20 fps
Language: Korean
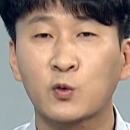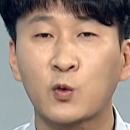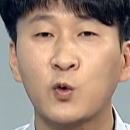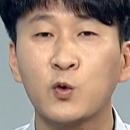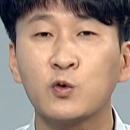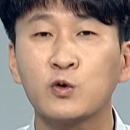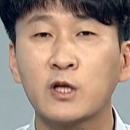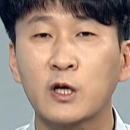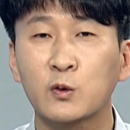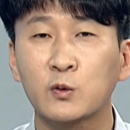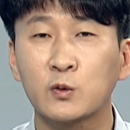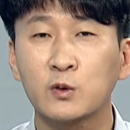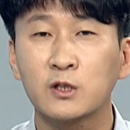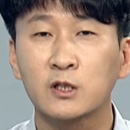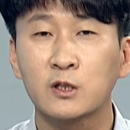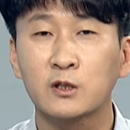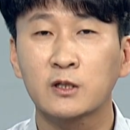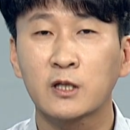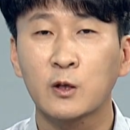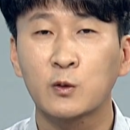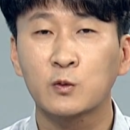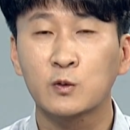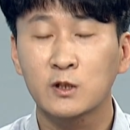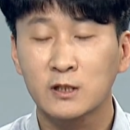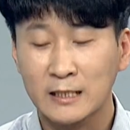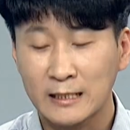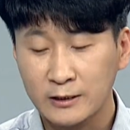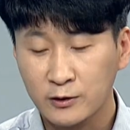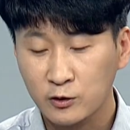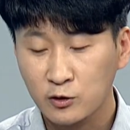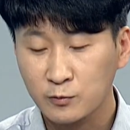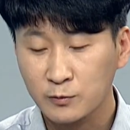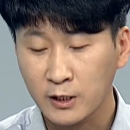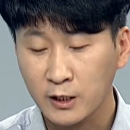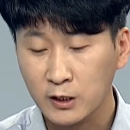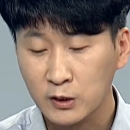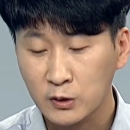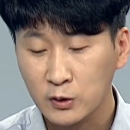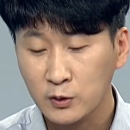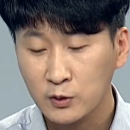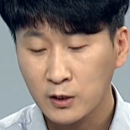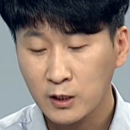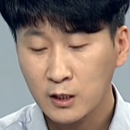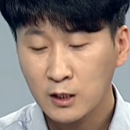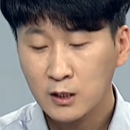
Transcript: 교육 내용들, 이런 내용들을 잘 써주면 되겠죠.